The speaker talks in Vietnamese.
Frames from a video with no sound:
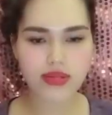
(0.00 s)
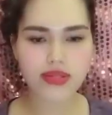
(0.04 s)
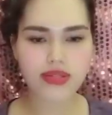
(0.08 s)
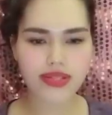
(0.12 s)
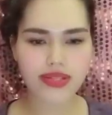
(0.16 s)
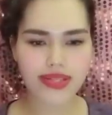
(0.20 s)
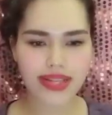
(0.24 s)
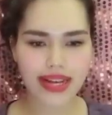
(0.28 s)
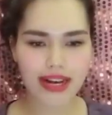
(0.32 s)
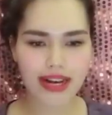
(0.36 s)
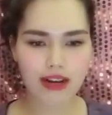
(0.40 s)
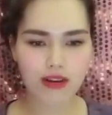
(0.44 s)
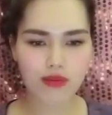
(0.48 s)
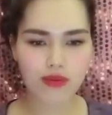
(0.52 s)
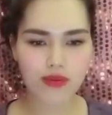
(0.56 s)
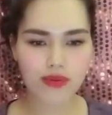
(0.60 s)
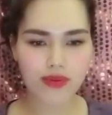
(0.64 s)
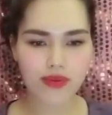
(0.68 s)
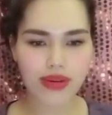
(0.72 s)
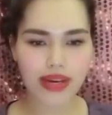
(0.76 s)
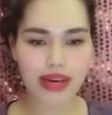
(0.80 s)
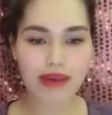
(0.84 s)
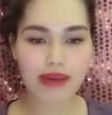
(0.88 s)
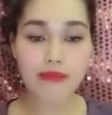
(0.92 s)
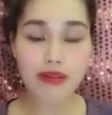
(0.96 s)
Chứ sao?
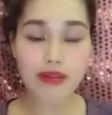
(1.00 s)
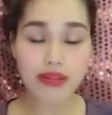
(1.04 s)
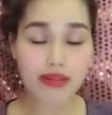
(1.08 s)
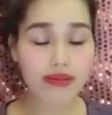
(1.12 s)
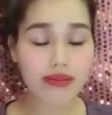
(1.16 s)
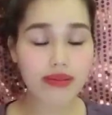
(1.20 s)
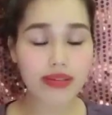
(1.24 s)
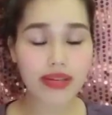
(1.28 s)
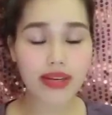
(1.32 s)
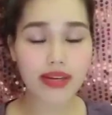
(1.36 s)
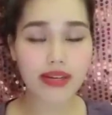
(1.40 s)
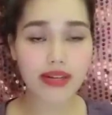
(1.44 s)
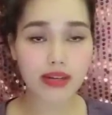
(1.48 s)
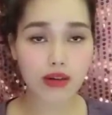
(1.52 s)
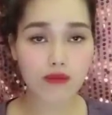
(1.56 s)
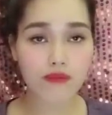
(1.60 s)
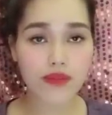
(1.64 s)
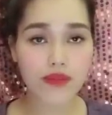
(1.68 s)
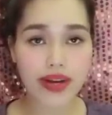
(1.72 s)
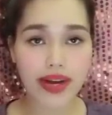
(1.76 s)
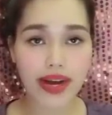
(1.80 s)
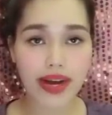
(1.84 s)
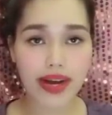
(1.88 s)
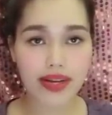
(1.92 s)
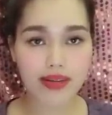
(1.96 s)
Em cứ tự nhiên không
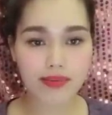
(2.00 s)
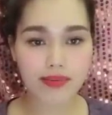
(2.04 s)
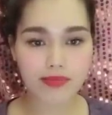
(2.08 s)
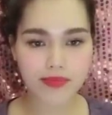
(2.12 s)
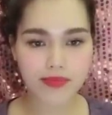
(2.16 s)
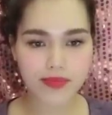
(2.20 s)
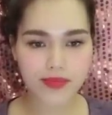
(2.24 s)
phải ngại.